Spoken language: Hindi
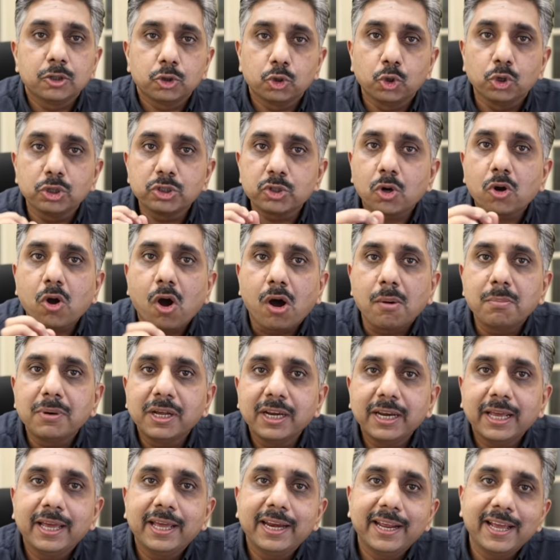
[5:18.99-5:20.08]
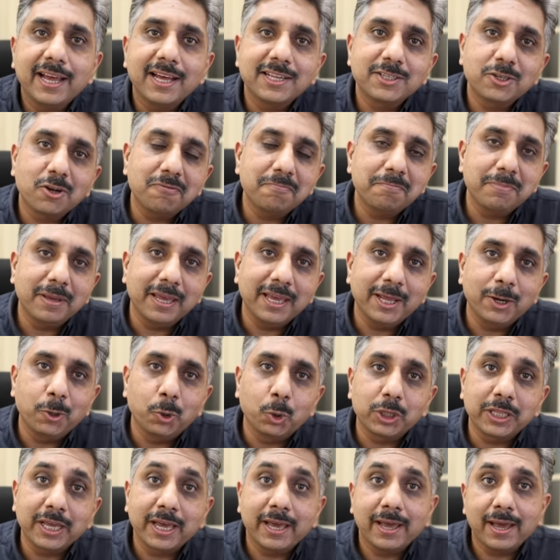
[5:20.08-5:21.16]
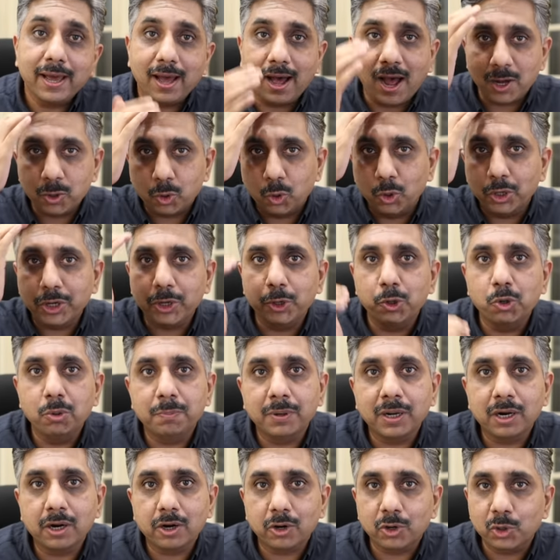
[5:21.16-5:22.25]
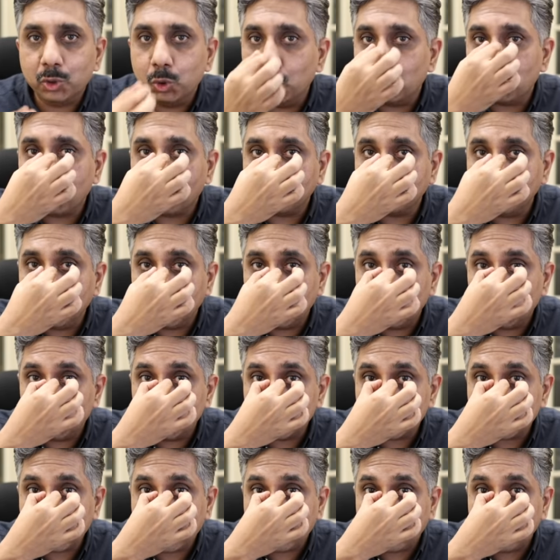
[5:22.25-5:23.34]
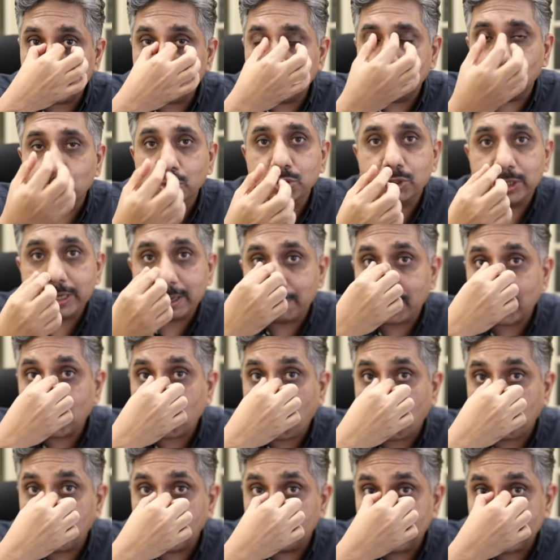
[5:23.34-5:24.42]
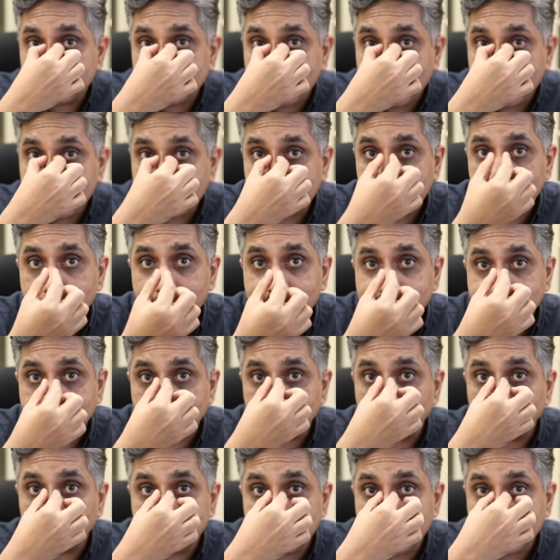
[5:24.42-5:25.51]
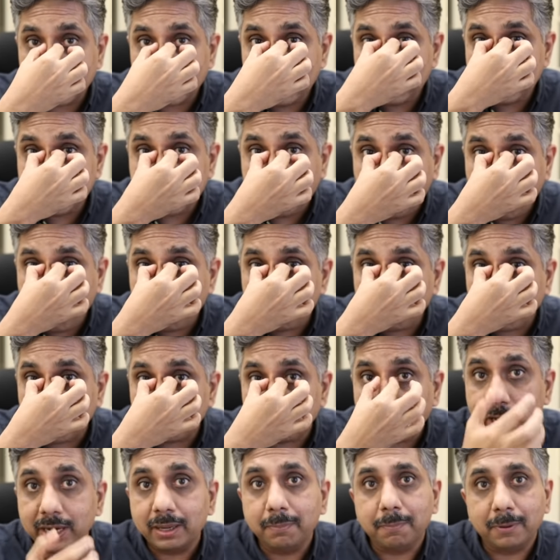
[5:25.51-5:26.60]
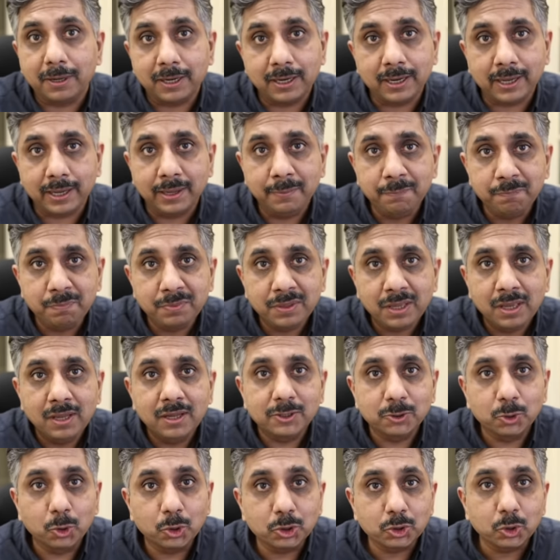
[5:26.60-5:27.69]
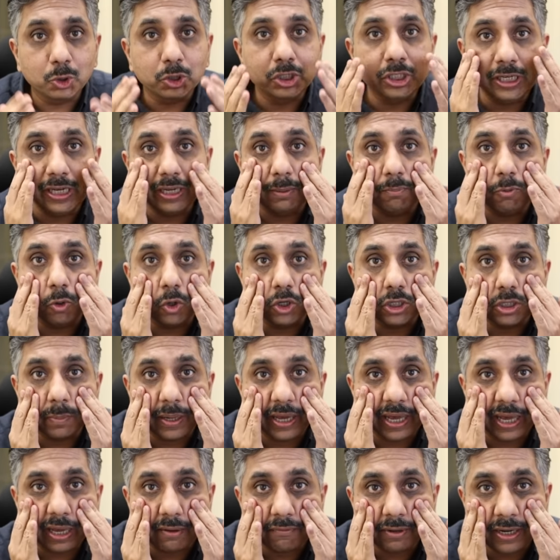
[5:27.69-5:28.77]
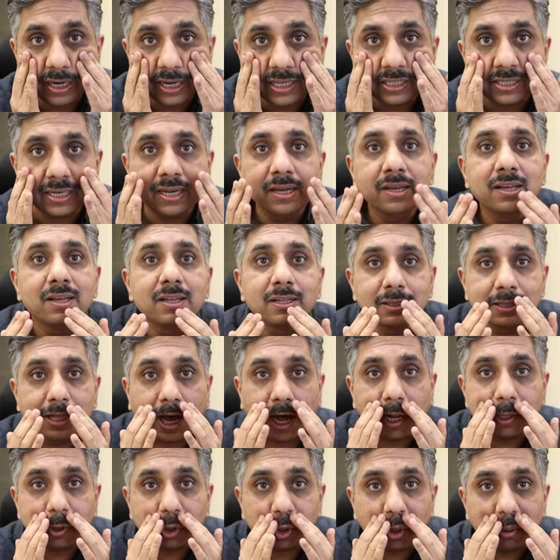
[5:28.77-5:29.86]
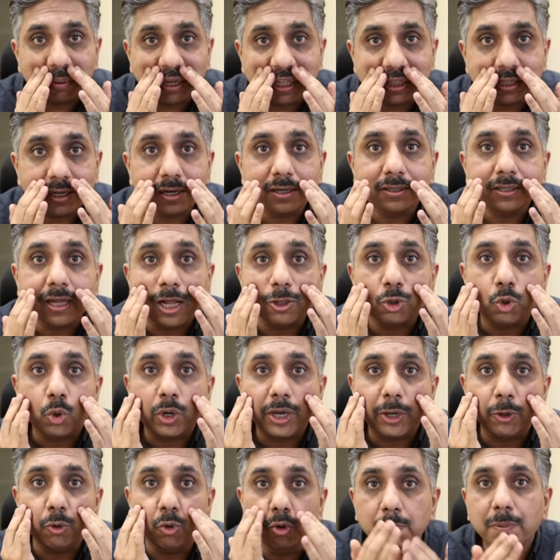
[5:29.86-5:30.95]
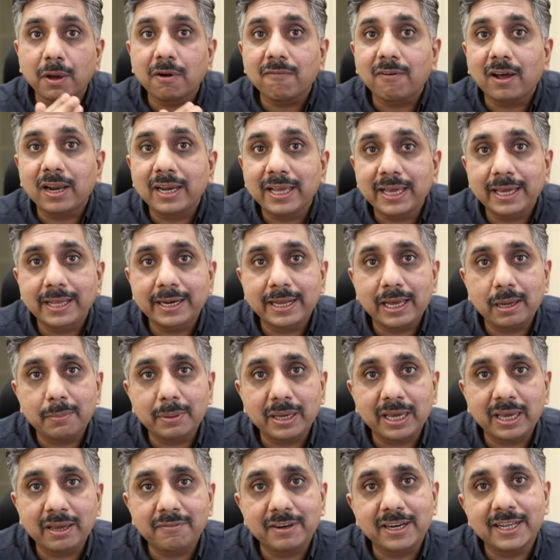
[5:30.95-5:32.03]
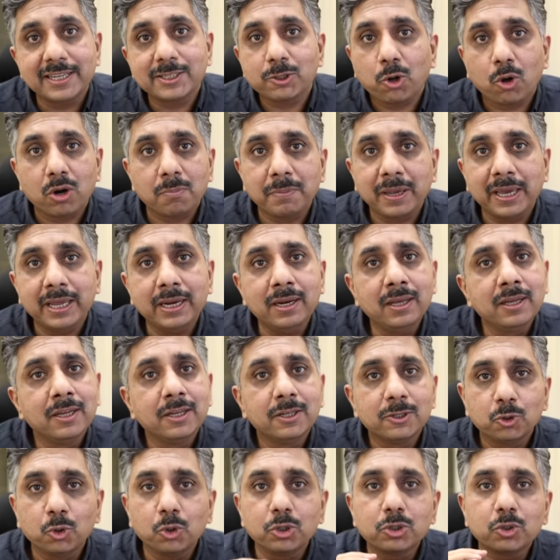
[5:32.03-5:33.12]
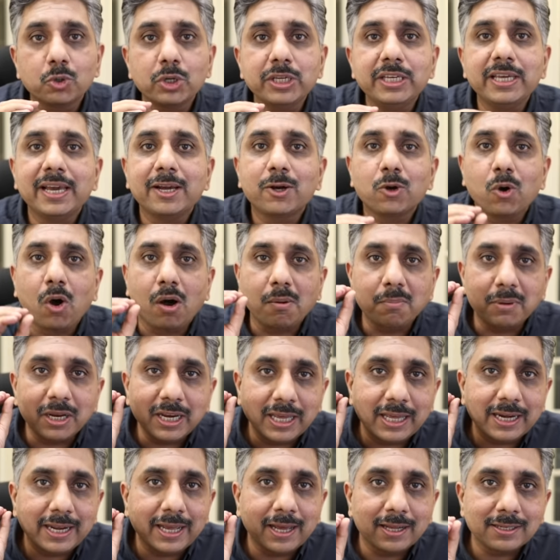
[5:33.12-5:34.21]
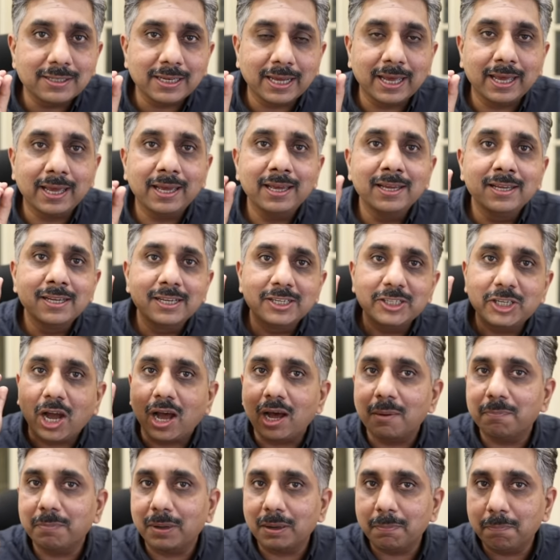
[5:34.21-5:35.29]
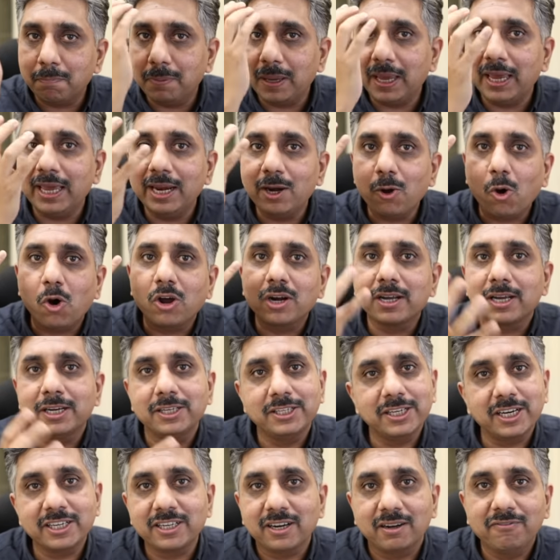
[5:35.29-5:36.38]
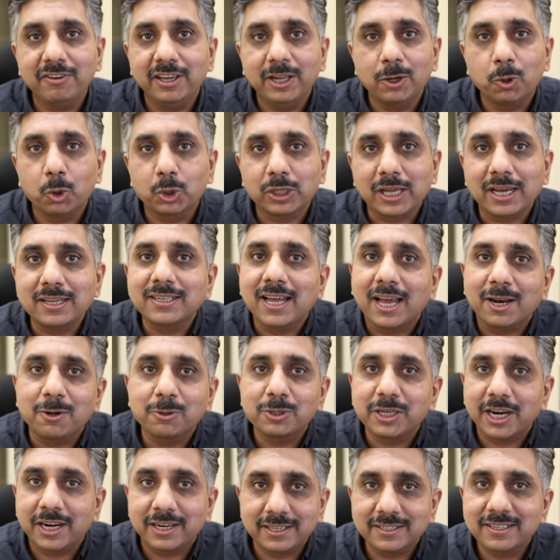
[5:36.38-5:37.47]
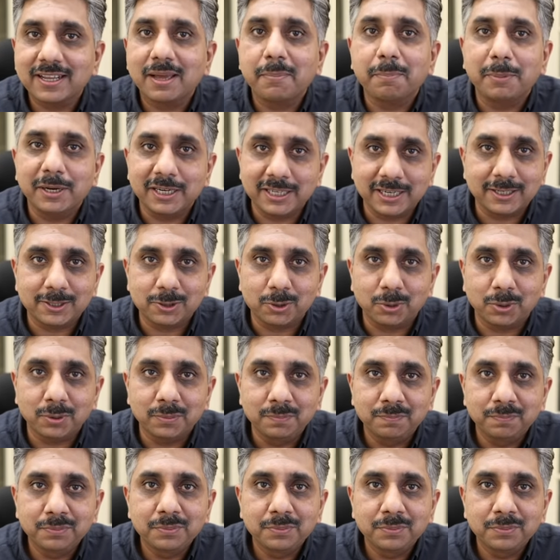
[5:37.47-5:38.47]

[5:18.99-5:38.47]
दोस्तों कॉमन एरियाज ऑफ पेन होते हैं आंखों के ऊपर रूट ऑफ द नोज दोस्तों ये बड़ा कॉमन मिलता है कि पेशेंट बोलते हैं कि यहाँ पर भारीपन है दोस्तों चीक बोन्स में हैवीनेस दांतों में दर्द दांतों के ऊपर वाले एरिया में हैवीनेस और पेन दोस्तों ये कॉमन एरियाज हैं जहां पर पेन और कंजेशन फील होता है साइनोसाइटिस के पेशेंट्स को